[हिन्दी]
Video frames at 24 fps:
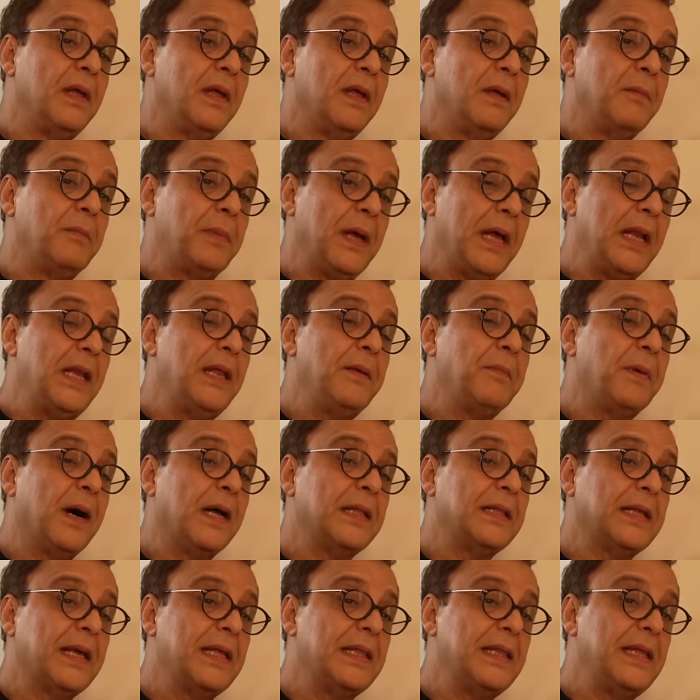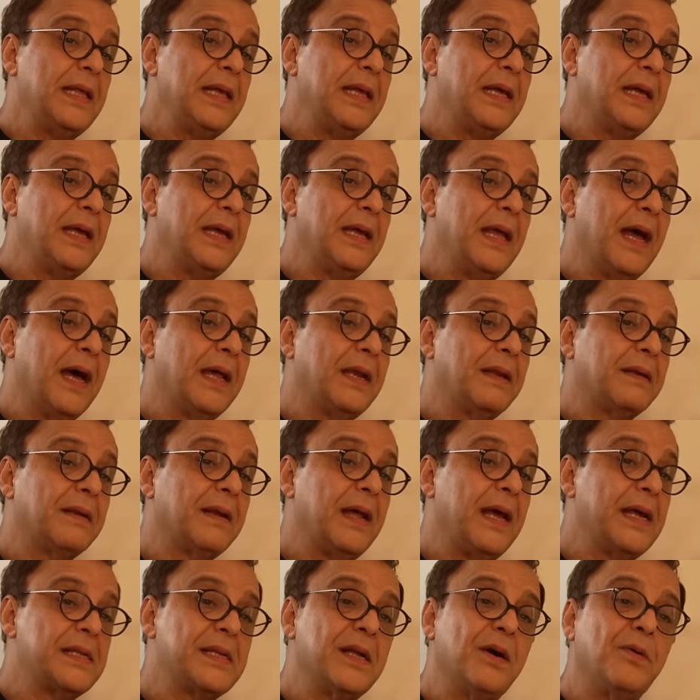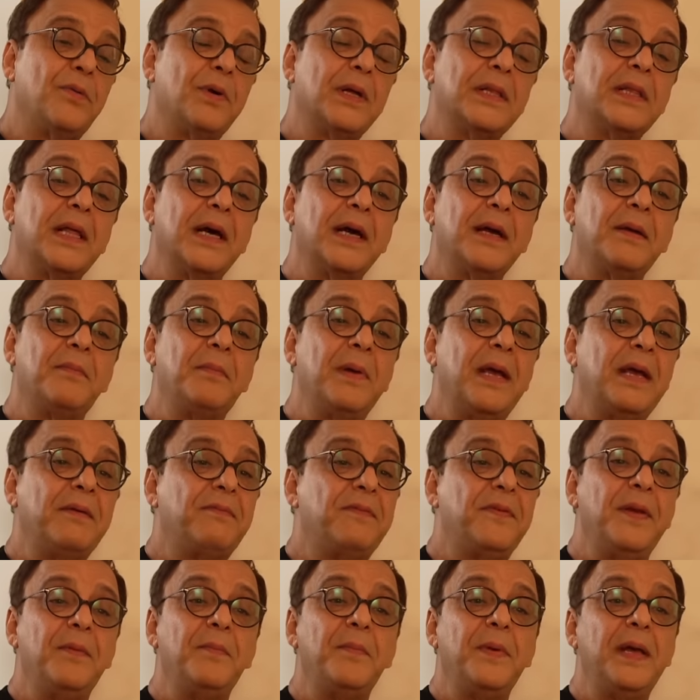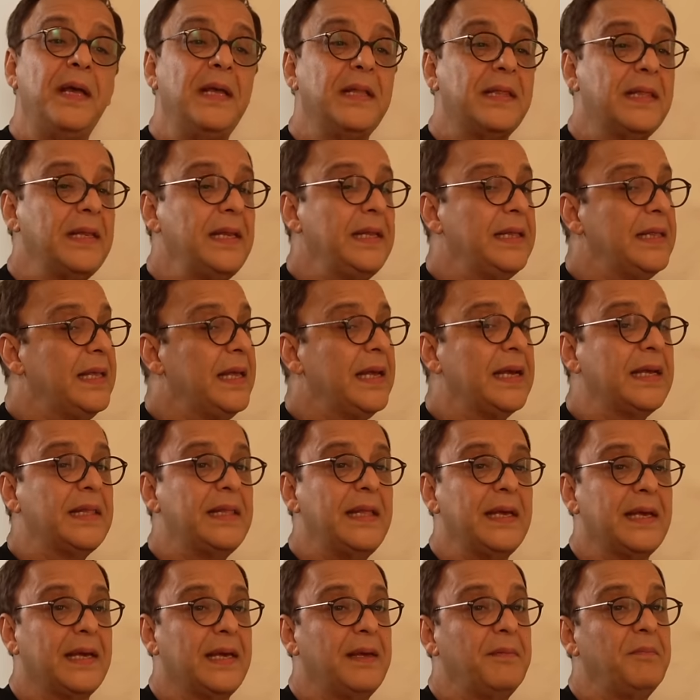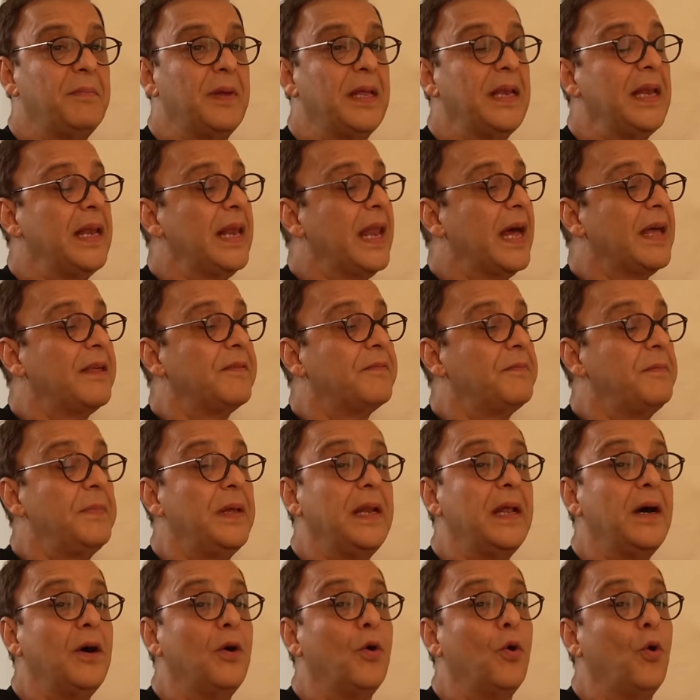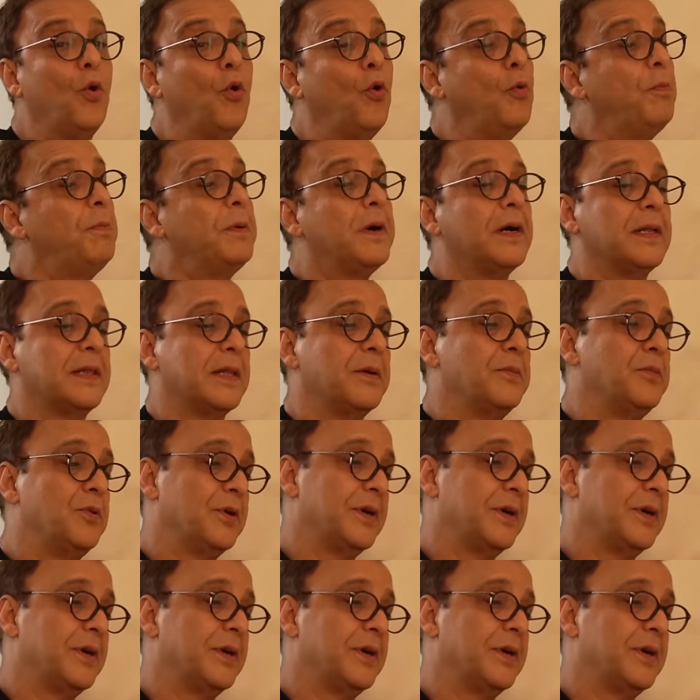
पहली बात कहती हैं कि यार ऐसा हुआ था कि मैं फिल्में इतनी देख देख के मेरी लाइफ में ना होप ख़त्म हो गई